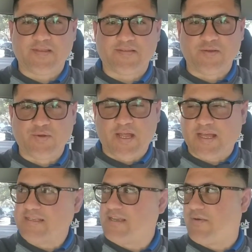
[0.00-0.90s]
Si una
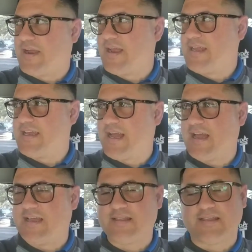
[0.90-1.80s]
danza
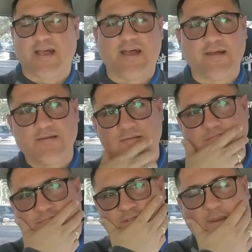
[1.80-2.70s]
evangélica es
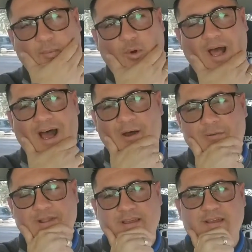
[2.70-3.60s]
tan
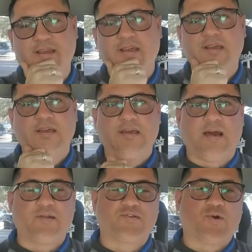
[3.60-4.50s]
deplorable
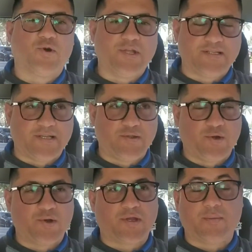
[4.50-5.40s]
a los ojos del
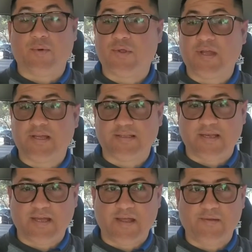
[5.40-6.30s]
Señor, ¿qué podría
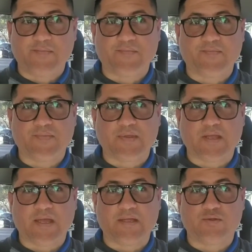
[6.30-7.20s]
ser
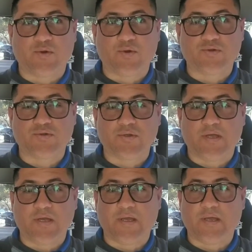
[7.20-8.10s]
estos
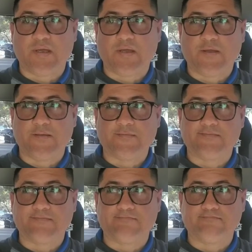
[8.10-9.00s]
eh,
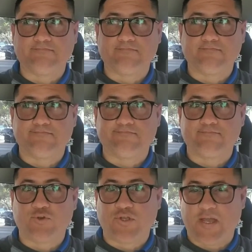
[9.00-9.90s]

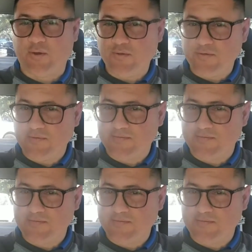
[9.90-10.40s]
muñecos?